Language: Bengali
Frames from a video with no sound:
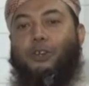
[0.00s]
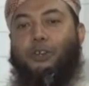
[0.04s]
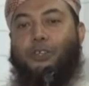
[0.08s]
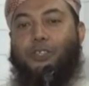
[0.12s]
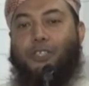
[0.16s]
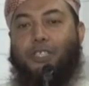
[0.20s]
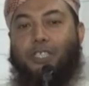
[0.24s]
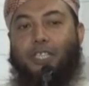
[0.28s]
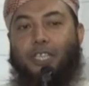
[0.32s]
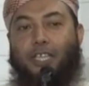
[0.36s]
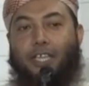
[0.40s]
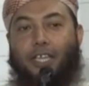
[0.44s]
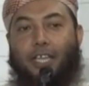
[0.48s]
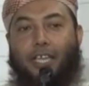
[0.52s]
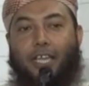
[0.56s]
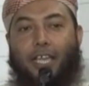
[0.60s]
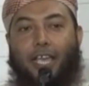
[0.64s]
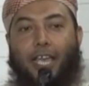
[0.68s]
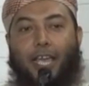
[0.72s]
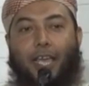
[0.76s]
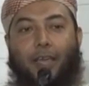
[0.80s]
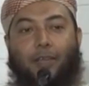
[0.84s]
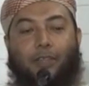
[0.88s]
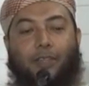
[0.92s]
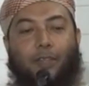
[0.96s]
হজ
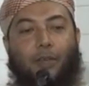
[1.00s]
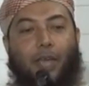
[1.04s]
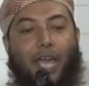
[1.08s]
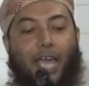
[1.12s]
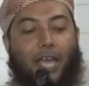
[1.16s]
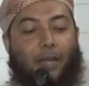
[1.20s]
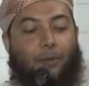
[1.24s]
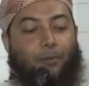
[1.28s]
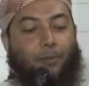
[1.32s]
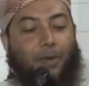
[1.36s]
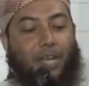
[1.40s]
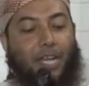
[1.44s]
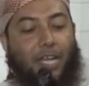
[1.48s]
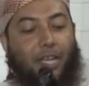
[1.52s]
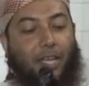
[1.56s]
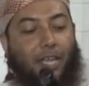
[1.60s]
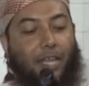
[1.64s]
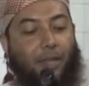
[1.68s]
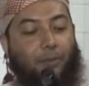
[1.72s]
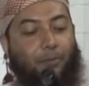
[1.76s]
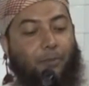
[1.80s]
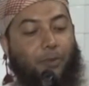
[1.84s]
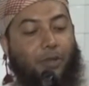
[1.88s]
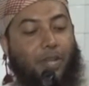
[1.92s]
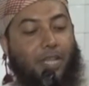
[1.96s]
হ্যাঁ, তো একবার
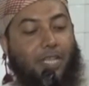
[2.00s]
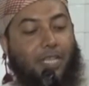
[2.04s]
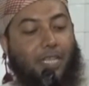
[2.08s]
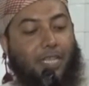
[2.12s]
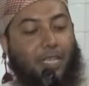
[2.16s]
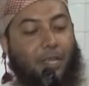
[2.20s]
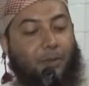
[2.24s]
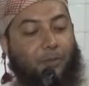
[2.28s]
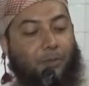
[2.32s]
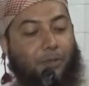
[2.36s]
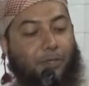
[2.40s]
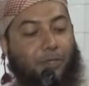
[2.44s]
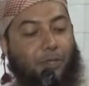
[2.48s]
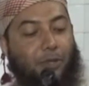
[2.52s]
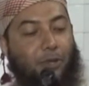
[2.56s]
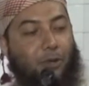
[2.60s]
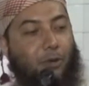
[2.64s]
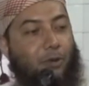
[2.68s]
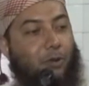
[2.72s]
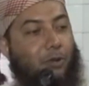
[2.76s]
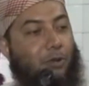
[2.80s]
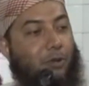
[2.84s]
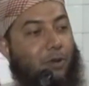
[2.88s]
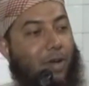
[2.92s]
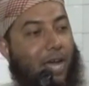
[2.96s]
মোনা যাতে বছরও
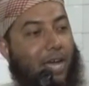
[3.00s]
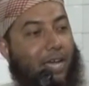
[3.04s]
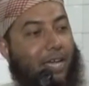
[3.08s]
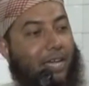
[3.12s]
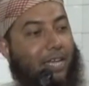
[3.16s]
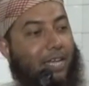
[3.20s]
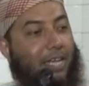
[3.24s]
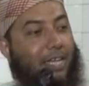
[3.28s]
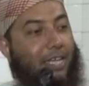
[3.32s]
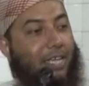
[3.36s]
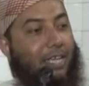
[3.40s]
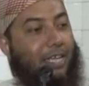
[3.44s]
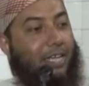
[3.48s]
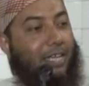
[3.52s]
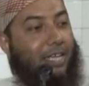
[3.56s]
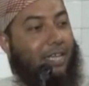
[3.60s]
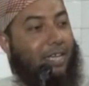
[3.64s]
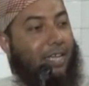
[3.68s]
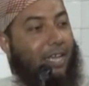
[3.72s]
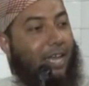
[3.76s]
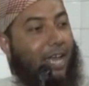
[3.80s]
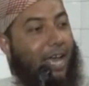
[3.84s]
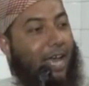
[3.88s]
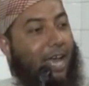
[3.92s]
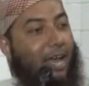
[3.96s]
হইলো আখেরি
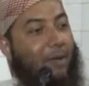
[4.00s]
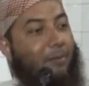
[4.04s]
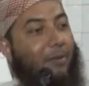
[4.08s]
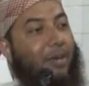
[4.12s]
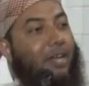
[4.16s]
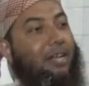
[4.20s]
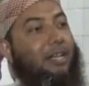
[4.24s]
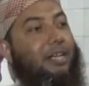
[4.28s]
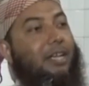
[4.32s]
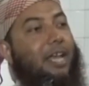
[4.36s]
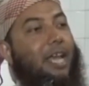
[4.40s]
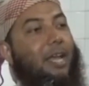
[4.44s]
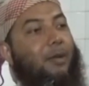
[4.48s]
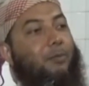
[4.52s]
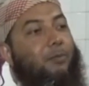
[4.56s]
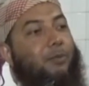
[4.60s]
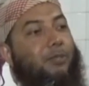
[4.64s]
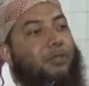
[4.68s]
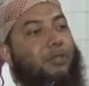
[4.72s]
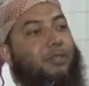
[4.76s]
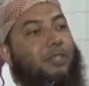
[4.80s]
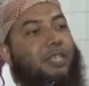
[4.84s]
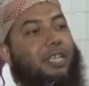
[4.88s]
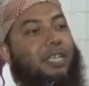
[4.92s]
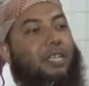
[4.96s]
আবার এক
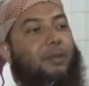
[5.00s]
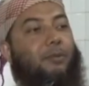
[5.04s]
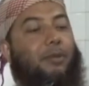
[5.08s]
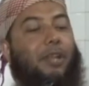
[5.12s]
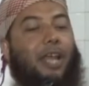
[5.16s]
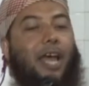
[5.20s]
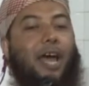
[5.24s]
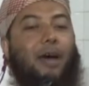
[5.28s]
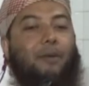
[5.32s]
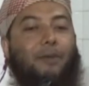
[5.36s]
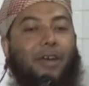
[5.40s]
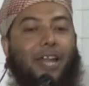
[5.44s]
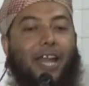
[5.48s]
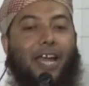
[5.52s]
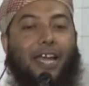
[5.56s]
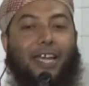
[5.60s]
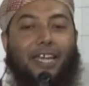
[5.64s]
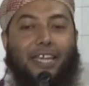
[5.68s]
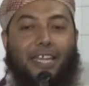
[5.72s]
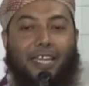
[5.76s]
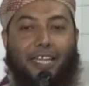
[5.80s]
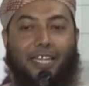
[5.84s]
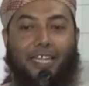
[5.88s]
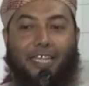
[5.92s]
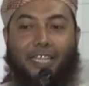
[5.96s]
বছর যাইতে বলে আবার
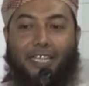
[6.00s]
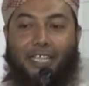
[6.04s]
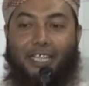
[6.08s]
আখেরি